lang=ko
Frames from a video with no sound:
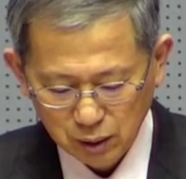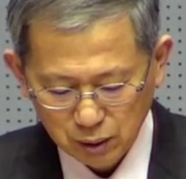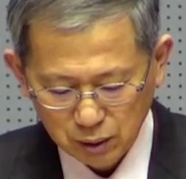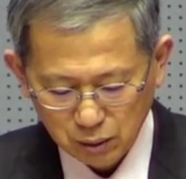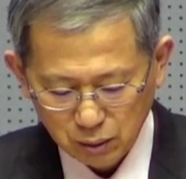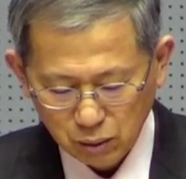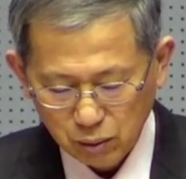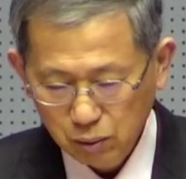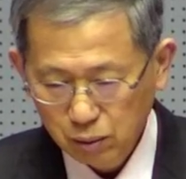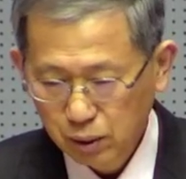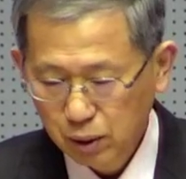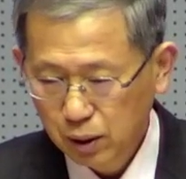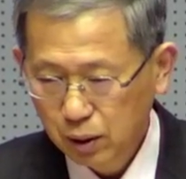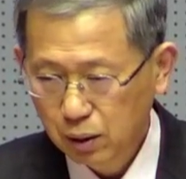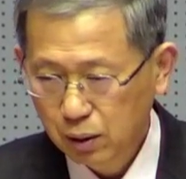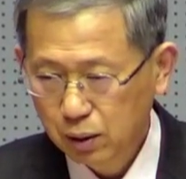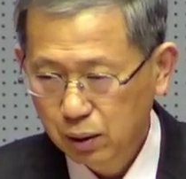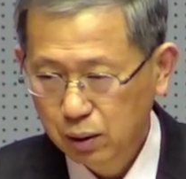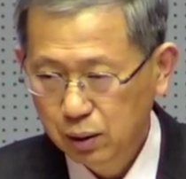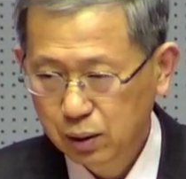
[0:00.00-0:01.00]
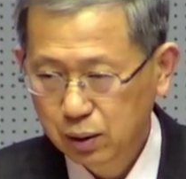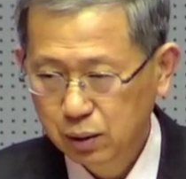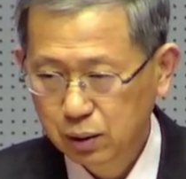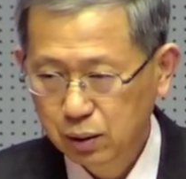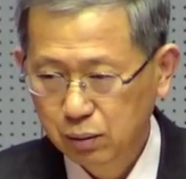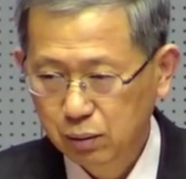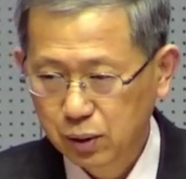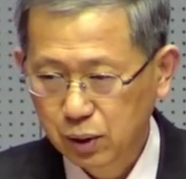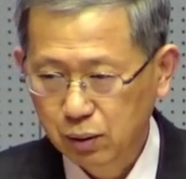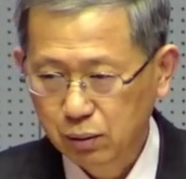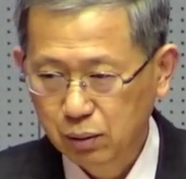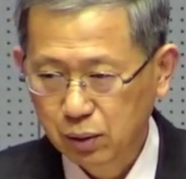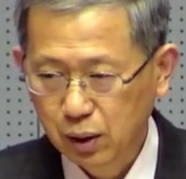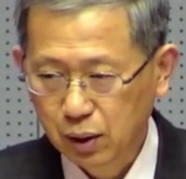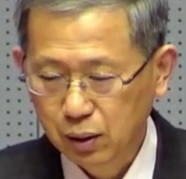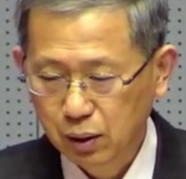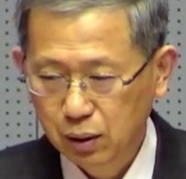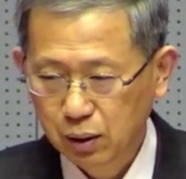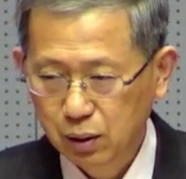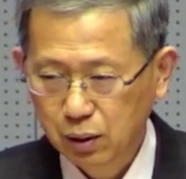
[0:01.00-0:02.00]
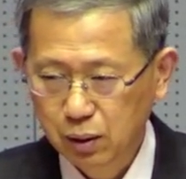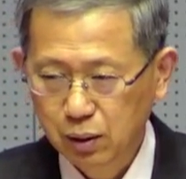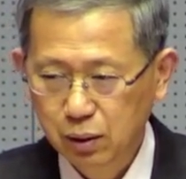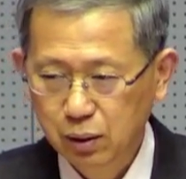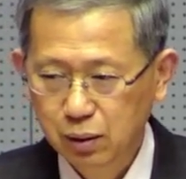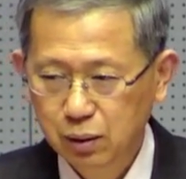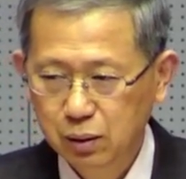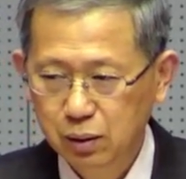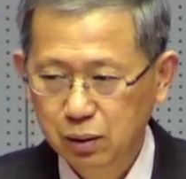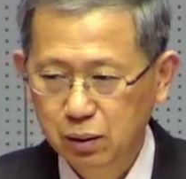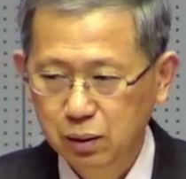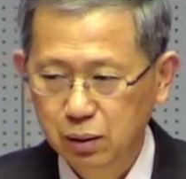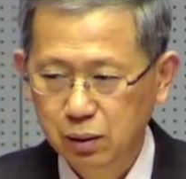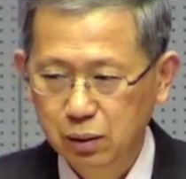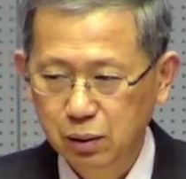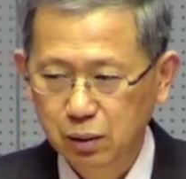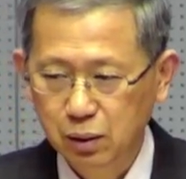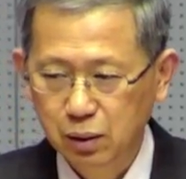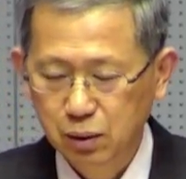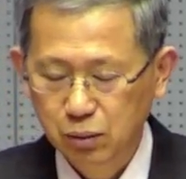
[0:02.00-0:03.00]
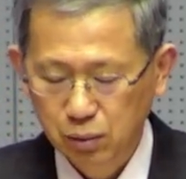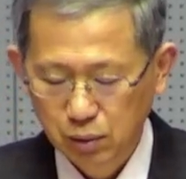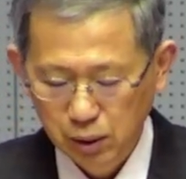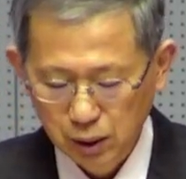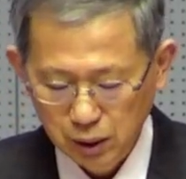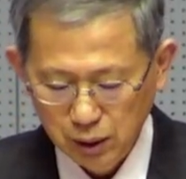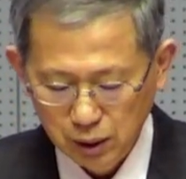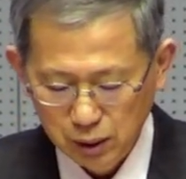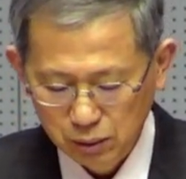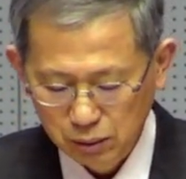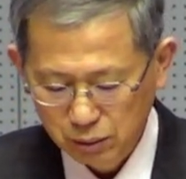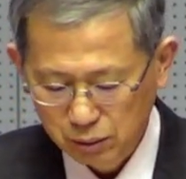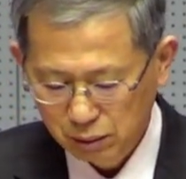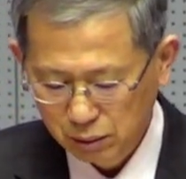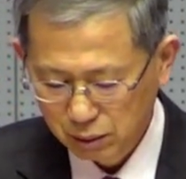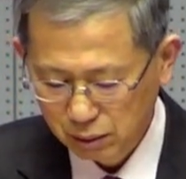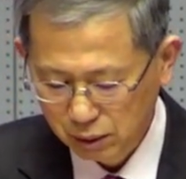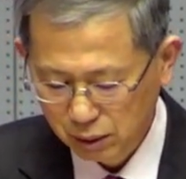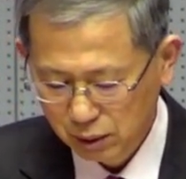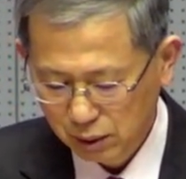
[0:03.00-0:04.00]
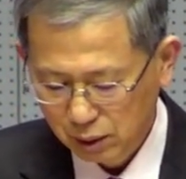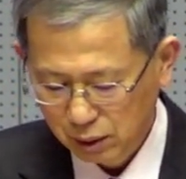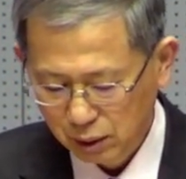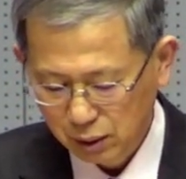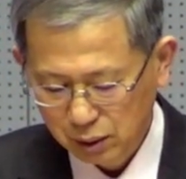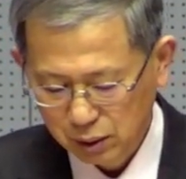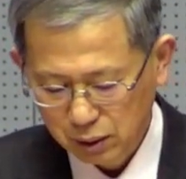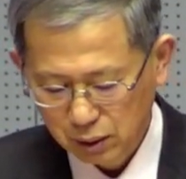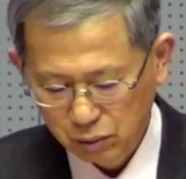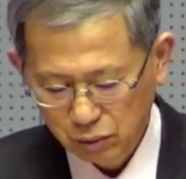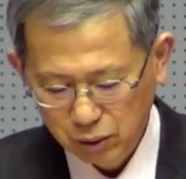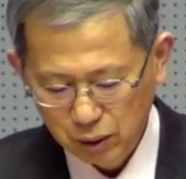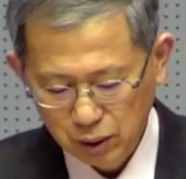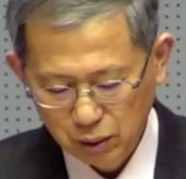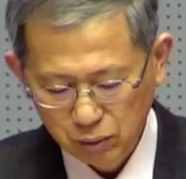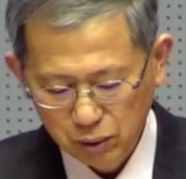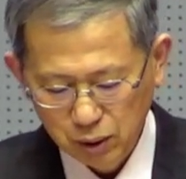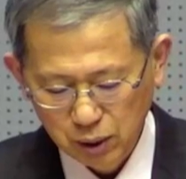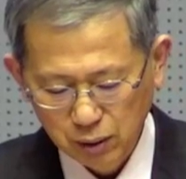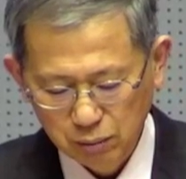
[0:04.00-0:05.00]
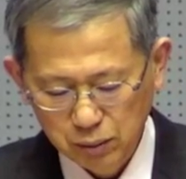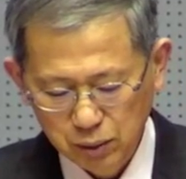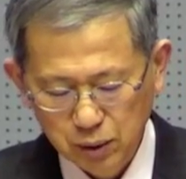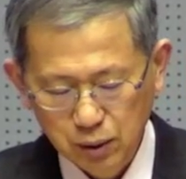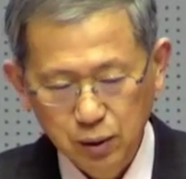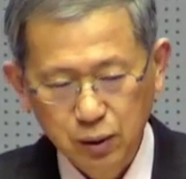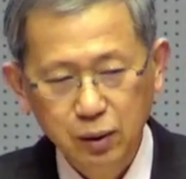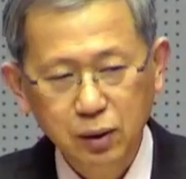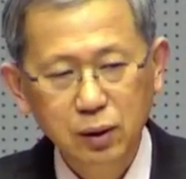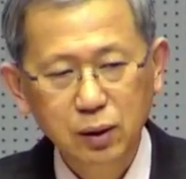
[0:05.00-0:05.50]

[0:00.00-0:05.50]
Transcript: 코로나가 지금 자꾸 단계가 이렇게 올라가가지고 굉장히 위태위태합니다.